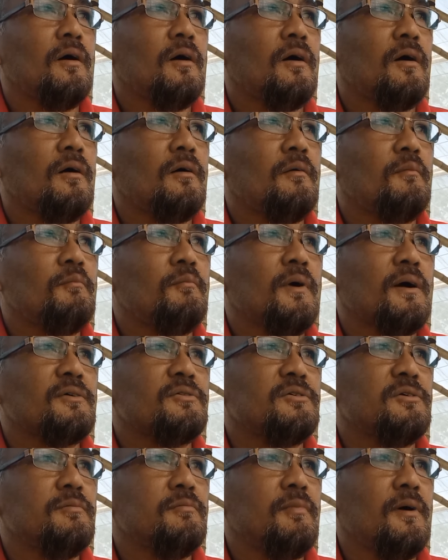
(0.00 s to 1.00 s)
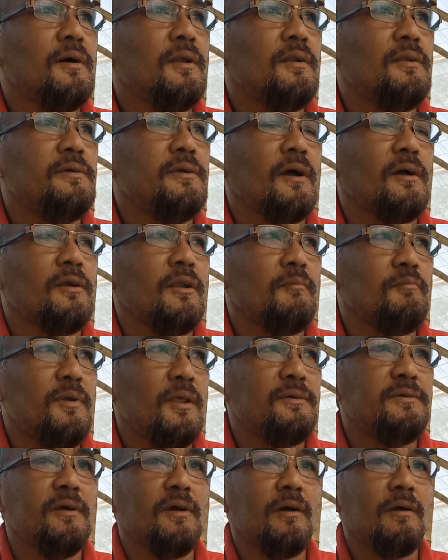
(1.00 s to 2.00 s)
uh, maksimal yang
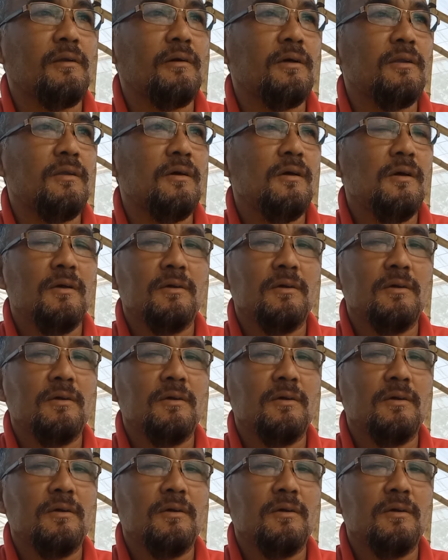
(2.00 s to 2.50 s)
16 ya kan, kan?